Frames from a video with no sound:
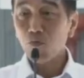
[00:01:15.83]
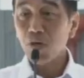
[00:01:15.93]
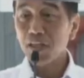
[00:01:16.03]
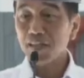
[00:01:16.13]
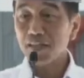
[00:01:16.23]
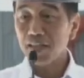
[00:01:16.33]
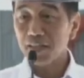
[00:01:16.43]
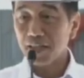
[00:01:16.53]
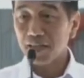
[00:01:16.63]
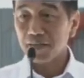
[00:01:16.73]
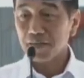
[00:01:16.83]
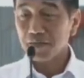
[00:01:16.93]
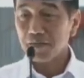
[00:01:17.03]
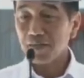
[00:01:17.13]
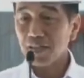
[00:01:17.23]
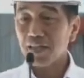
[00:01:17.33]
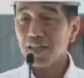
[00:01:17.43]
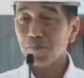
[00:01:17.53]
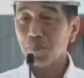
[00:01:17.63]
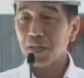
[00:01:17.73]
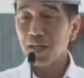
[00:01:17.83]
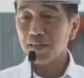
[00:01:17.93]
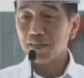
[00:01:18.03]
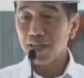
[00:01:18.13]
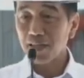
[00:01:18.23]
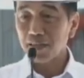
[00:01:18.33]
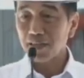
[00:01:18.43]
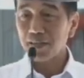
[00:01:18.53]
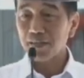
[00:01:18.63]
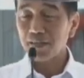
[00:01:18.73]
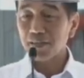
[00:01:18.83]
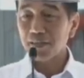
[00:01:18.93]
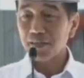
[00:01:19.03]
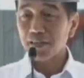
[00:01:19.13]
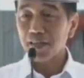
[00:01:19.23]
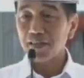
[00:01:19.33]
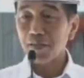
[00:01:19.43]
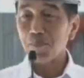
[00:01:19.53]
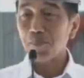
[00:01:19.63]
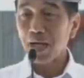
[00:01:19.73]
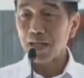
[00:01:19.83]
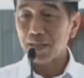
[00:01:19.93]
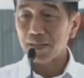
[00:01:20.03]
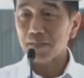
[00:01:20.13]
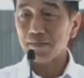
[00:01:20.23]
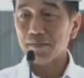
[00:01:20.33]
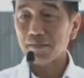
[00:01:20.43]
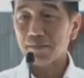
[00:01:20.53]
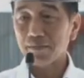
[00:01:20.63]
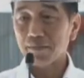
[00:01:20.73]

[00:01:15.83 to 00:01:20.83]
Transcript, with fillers: Semua negara sangat berhati-hati terhadap pangan.